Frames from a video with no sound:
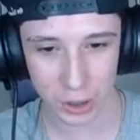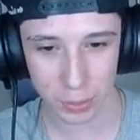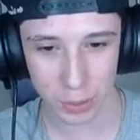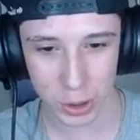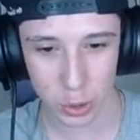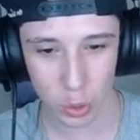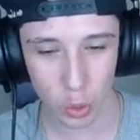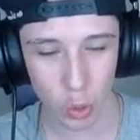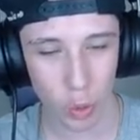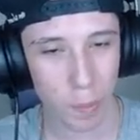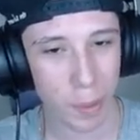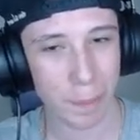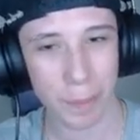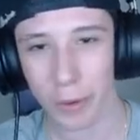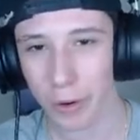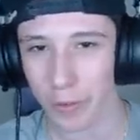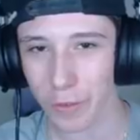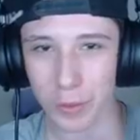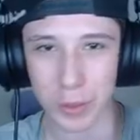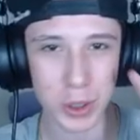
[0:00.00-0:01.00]
me desculpa,
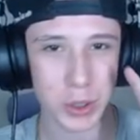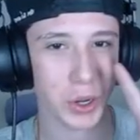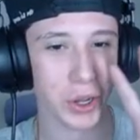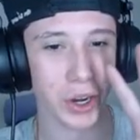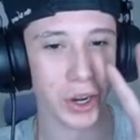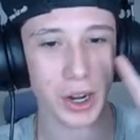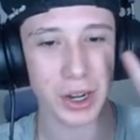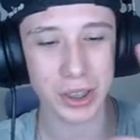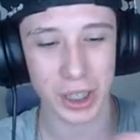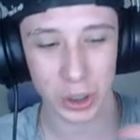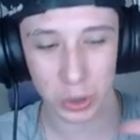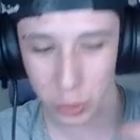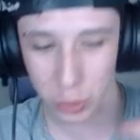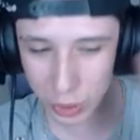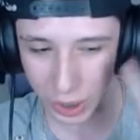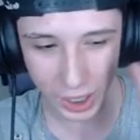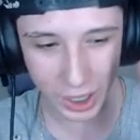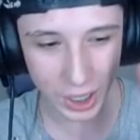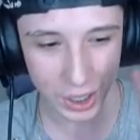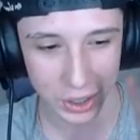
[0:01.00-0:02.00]
provavelmente o horário tá tudo
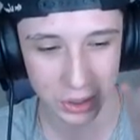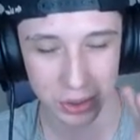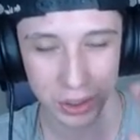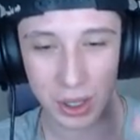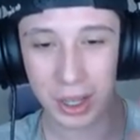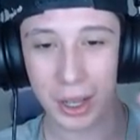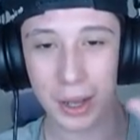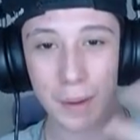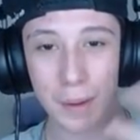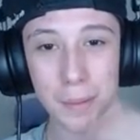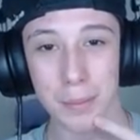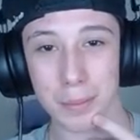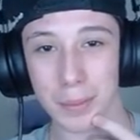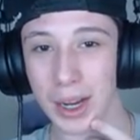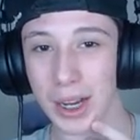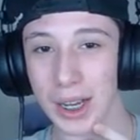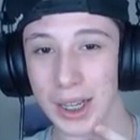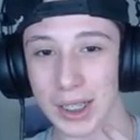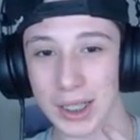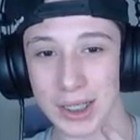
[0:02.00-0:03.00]
errado,
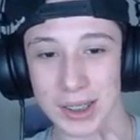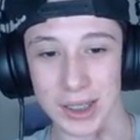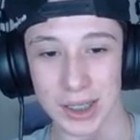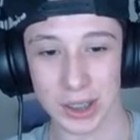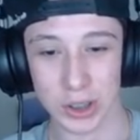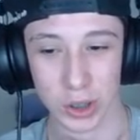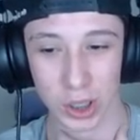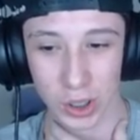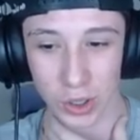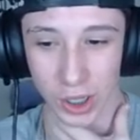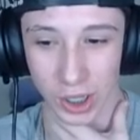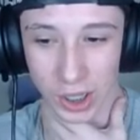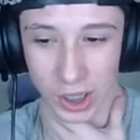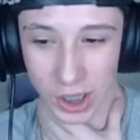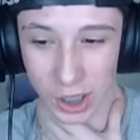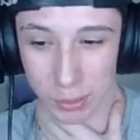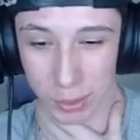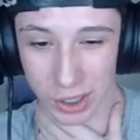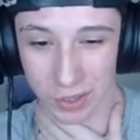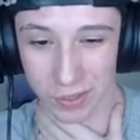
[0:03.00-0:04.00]
mas é só agora que
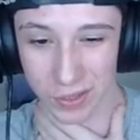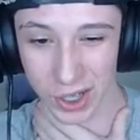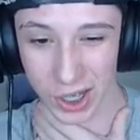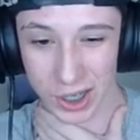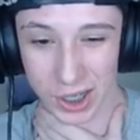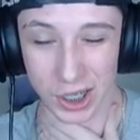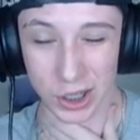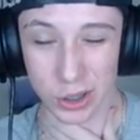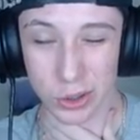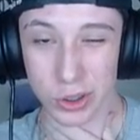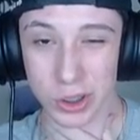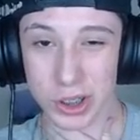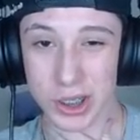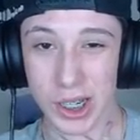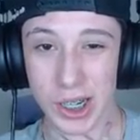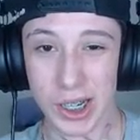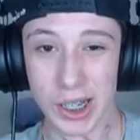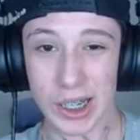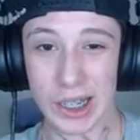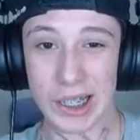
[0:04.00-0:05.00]
deu uma aliviada na dor de
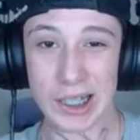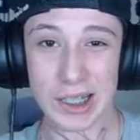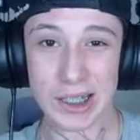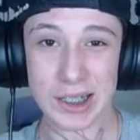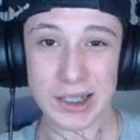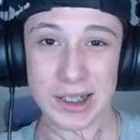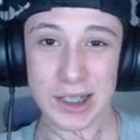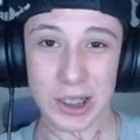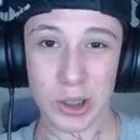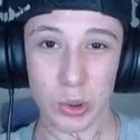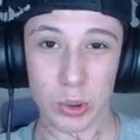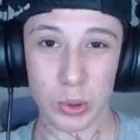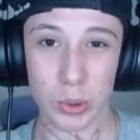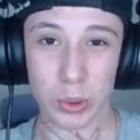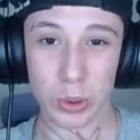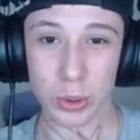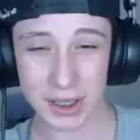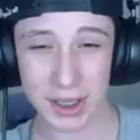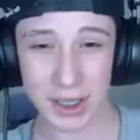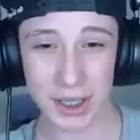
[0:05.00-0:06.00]
garganta que eu
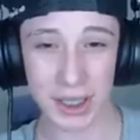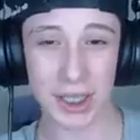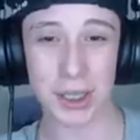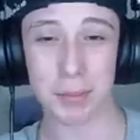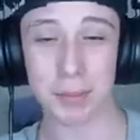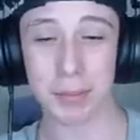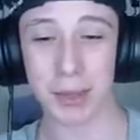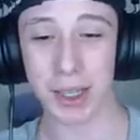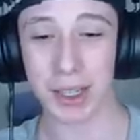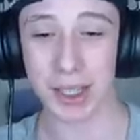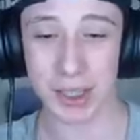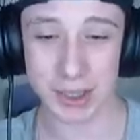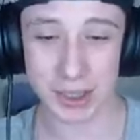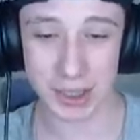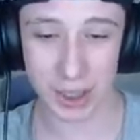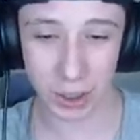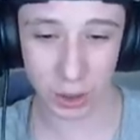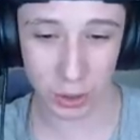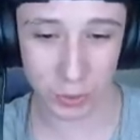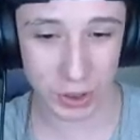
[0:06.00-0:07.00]
tô. E beleza,
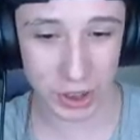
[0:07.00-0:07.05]
eu não vou